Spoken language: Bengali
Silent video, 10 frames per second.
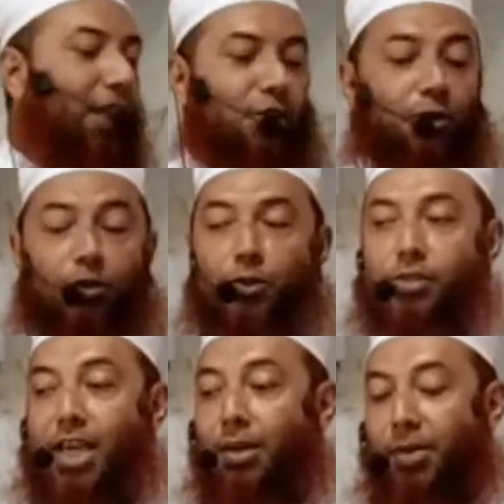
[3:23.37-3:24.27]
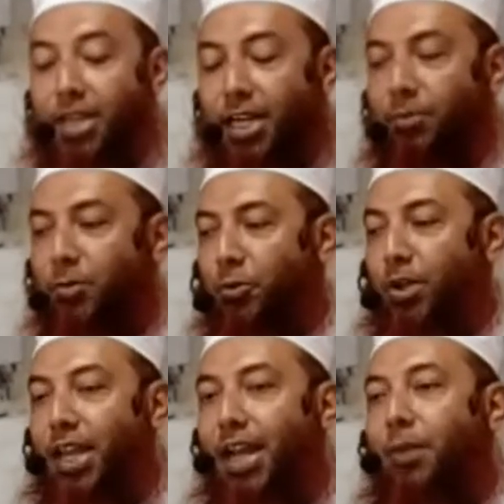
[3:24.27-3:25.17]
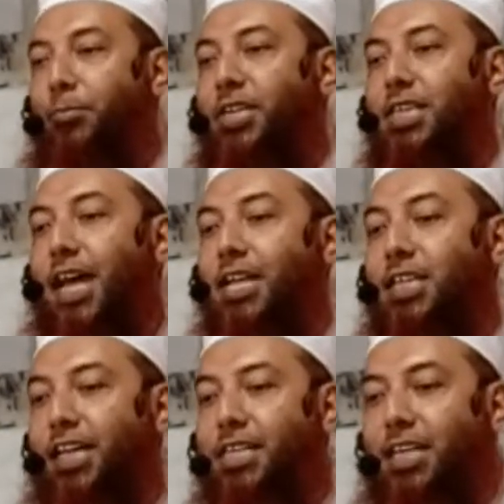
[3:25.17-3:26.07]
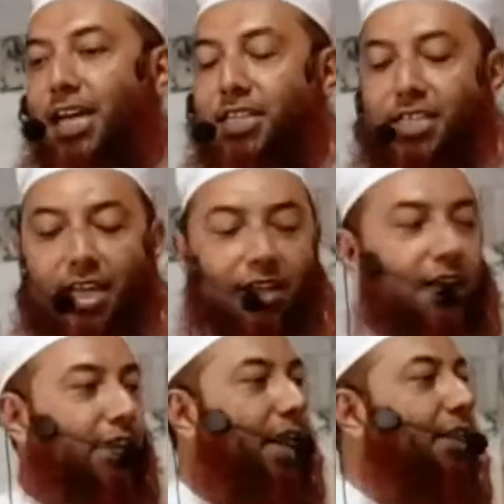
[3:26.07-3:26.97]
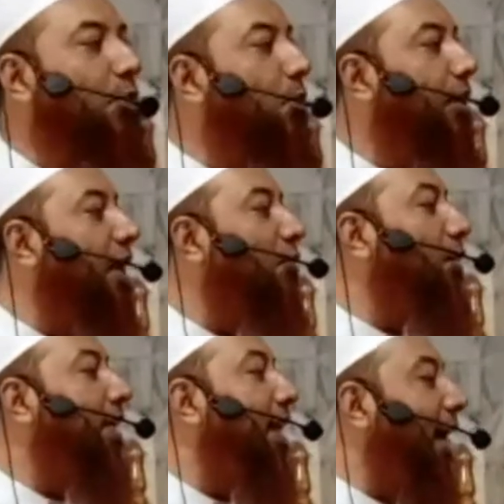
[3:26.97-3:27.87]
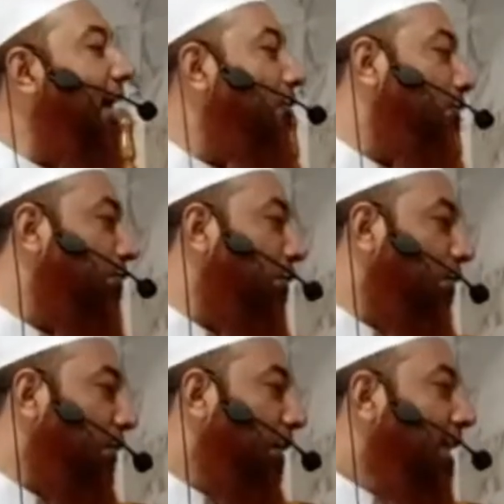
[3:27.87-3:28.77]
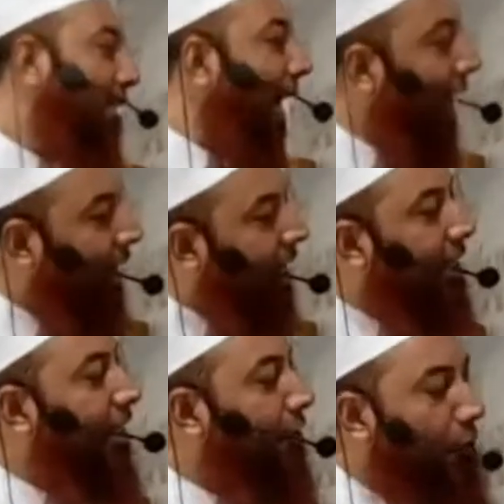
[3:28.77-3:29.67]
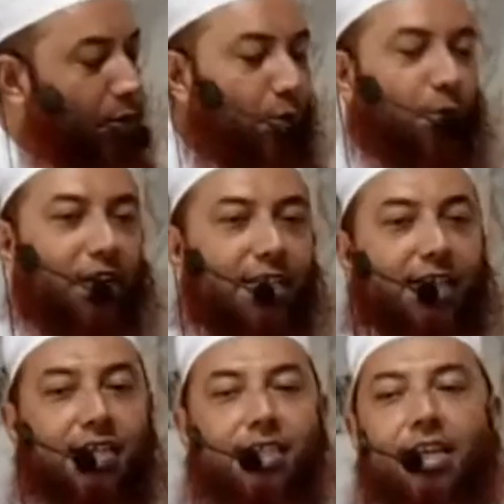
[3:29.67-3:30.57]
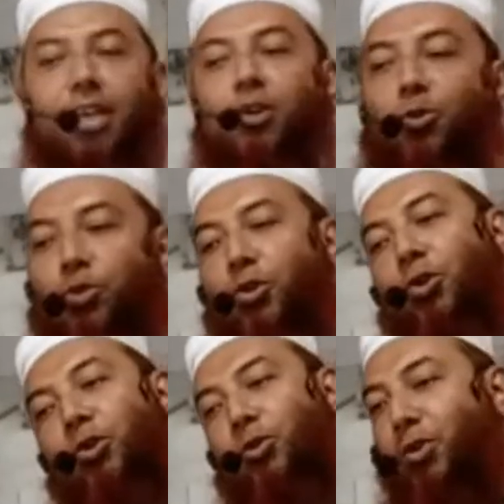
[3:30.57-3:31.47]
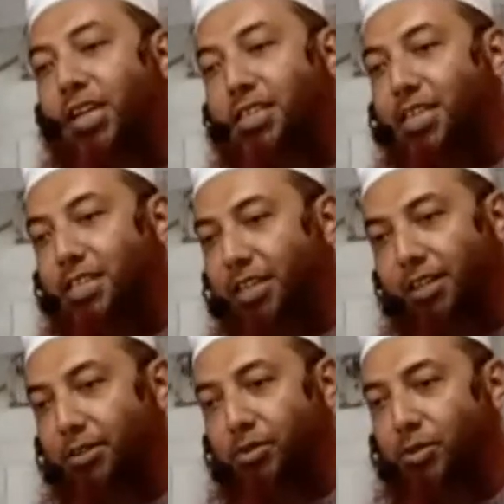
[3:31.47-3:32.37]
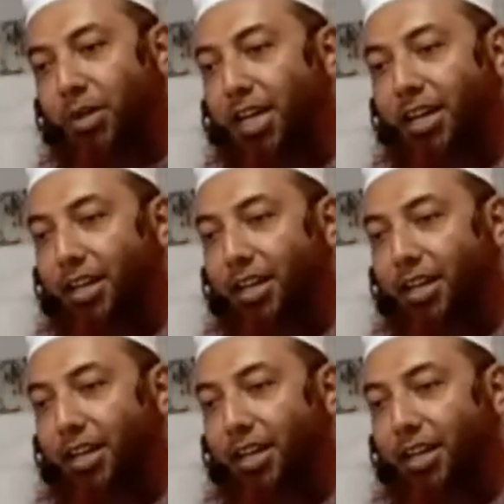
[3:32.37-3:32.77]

এই জন্য সাহবাই গ্রামের মহিলারা আম্মাজান আসার কাছে আসছেন তাদের ওড়নাগুলো দেখানোর জন্য যে আল্লাহকে এই ধরনের ওড়না চাইছেন না কোন ধরনের ওড়না চাইছেন সোহান